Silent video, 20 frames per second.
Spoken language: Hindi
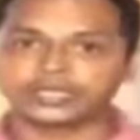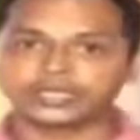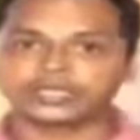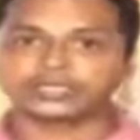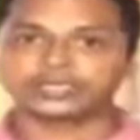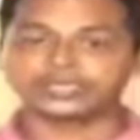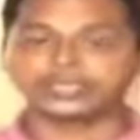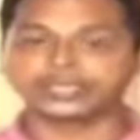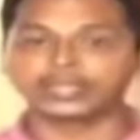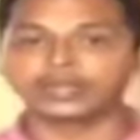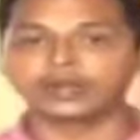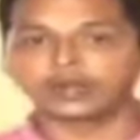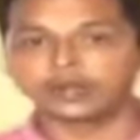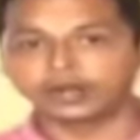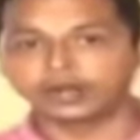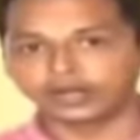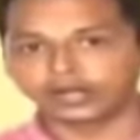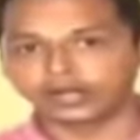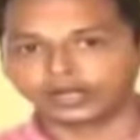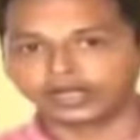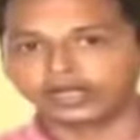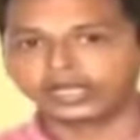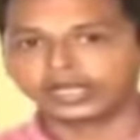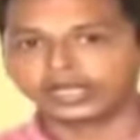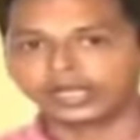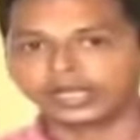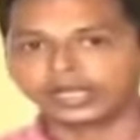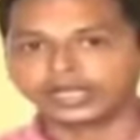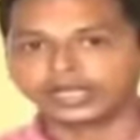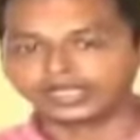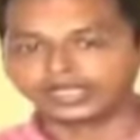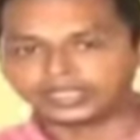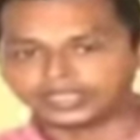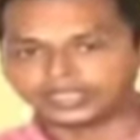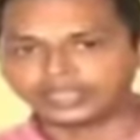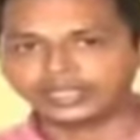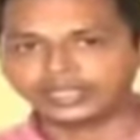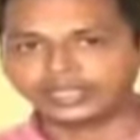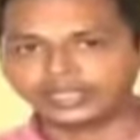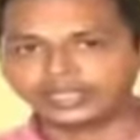के साथ हैं और
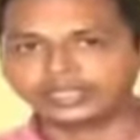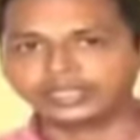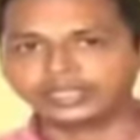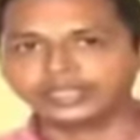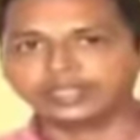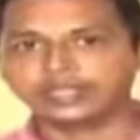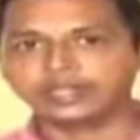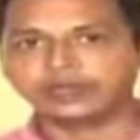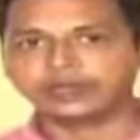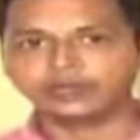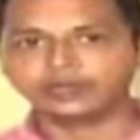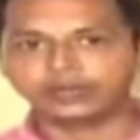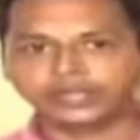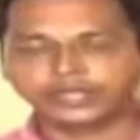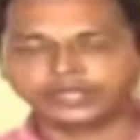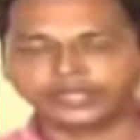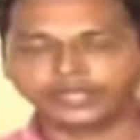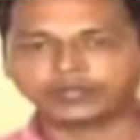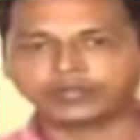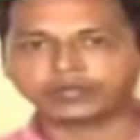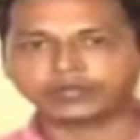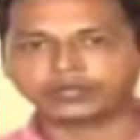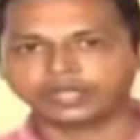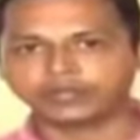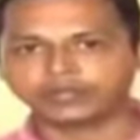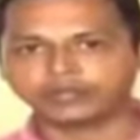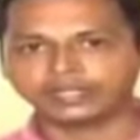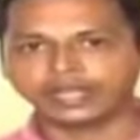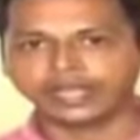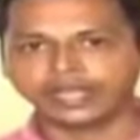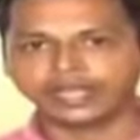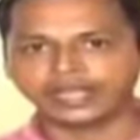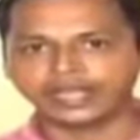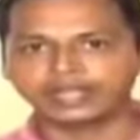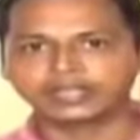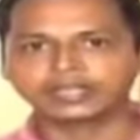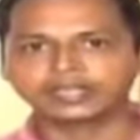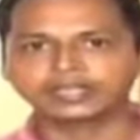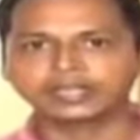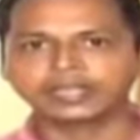इसीलिए उनके और उनके
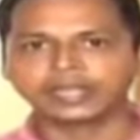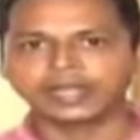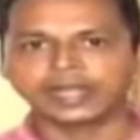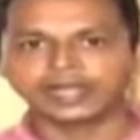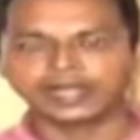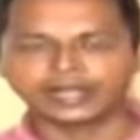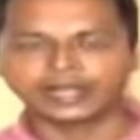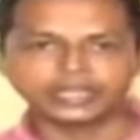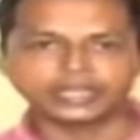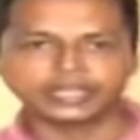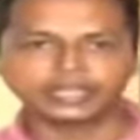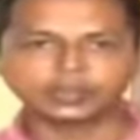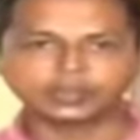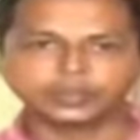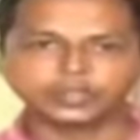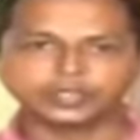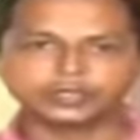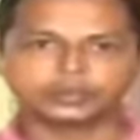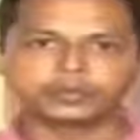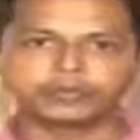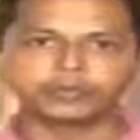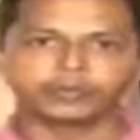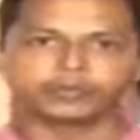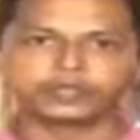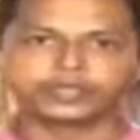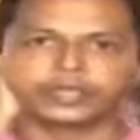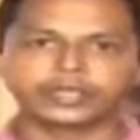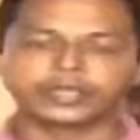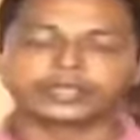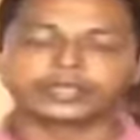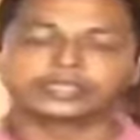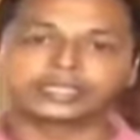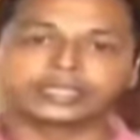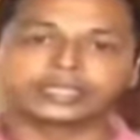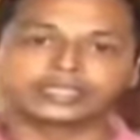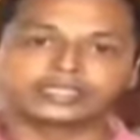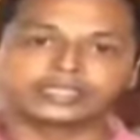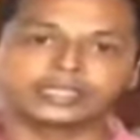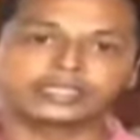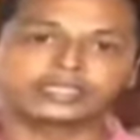विधायक एनडीए के पक्ष में वोट करेंगे
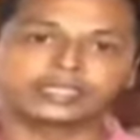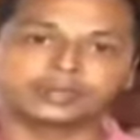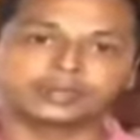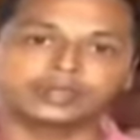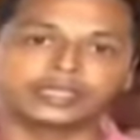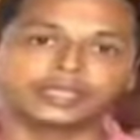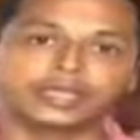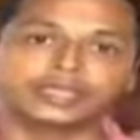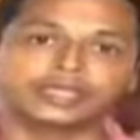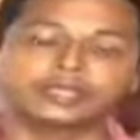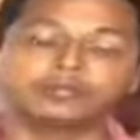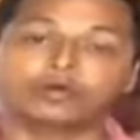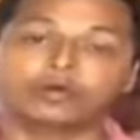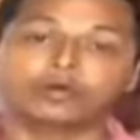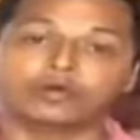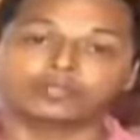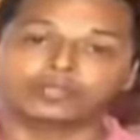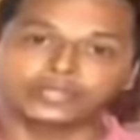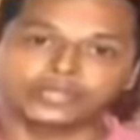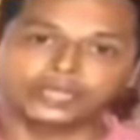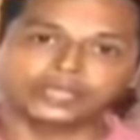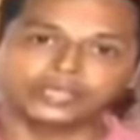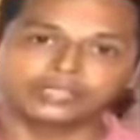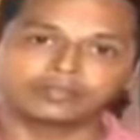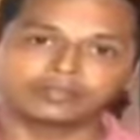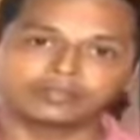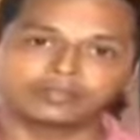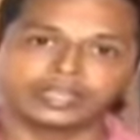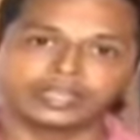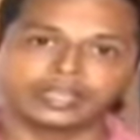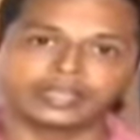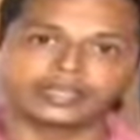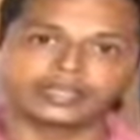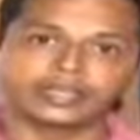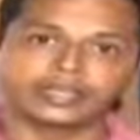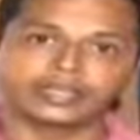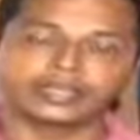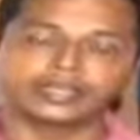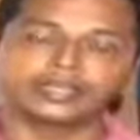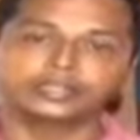साथ ही साथ ये भी कहा कि बहुत सारे ऐसे
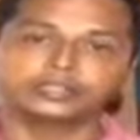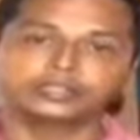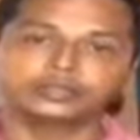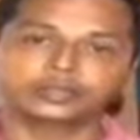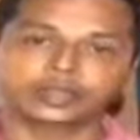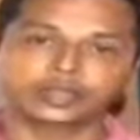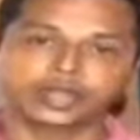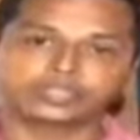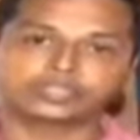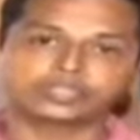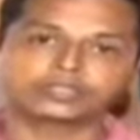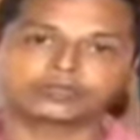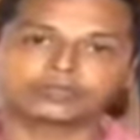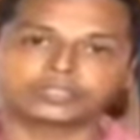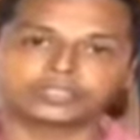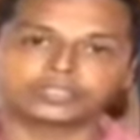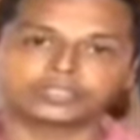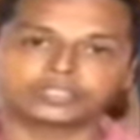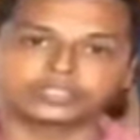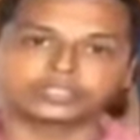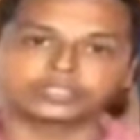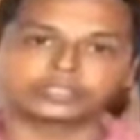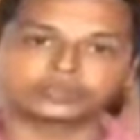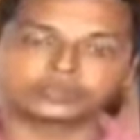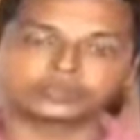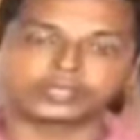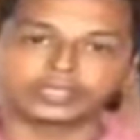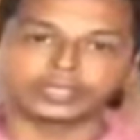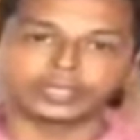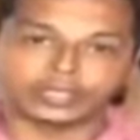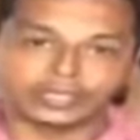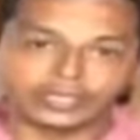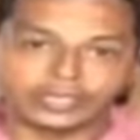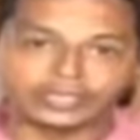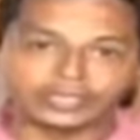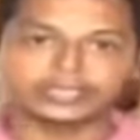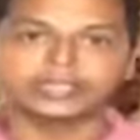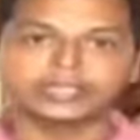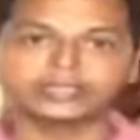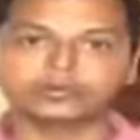विधायक हैं जो राष्ट्रवादी शक्तियों के
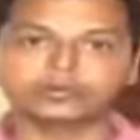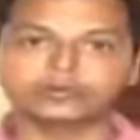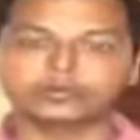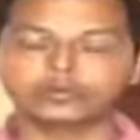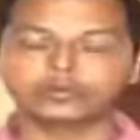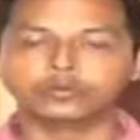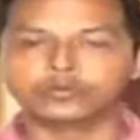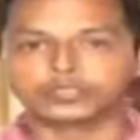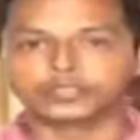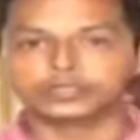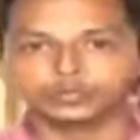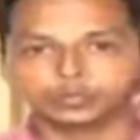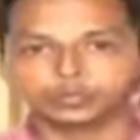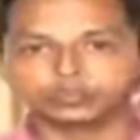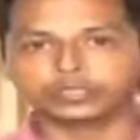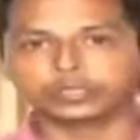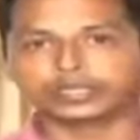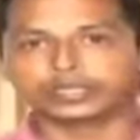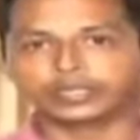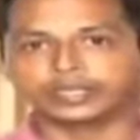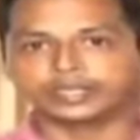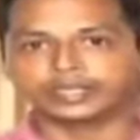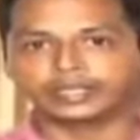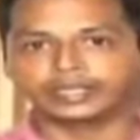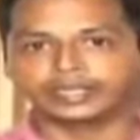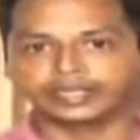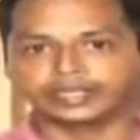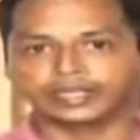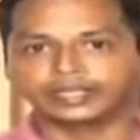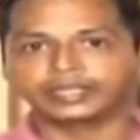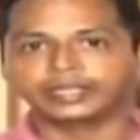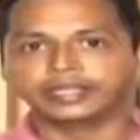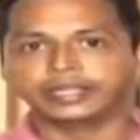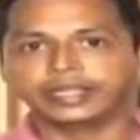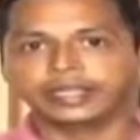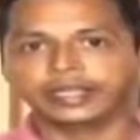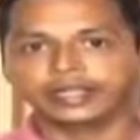लिए उनको मजबूत करने के लिए